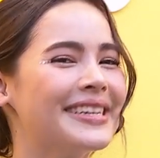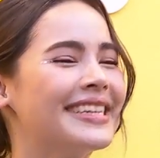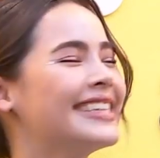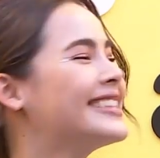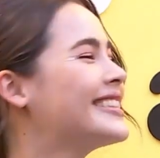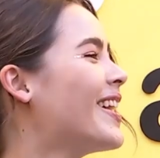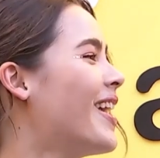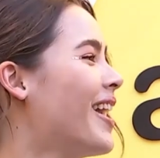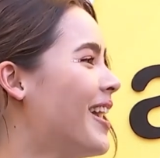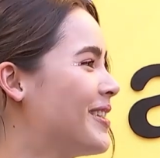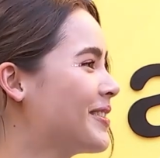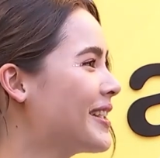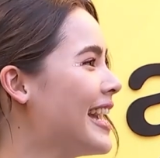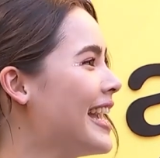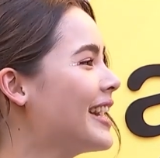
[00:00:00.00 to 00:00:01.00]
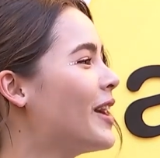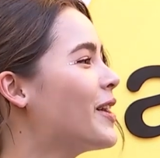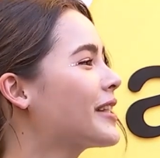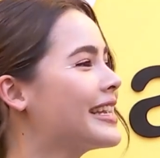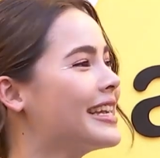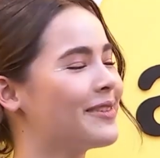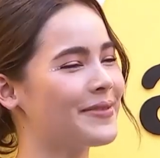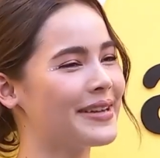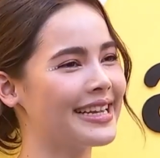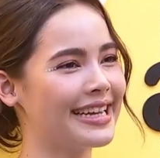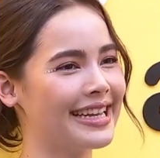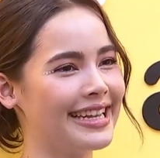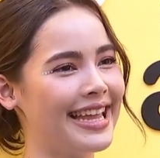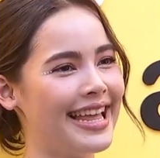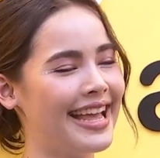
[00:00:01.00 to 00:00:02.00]
ไม่ได้ตอบ ก็ให้เขาเกลียดไปอ
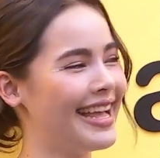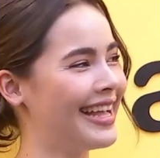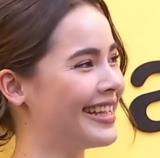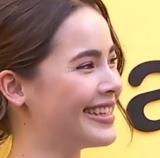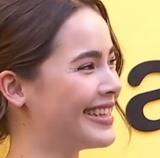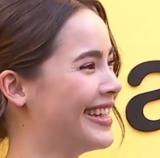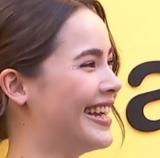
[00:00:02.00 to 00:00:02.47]
ย่างนั้นแหละ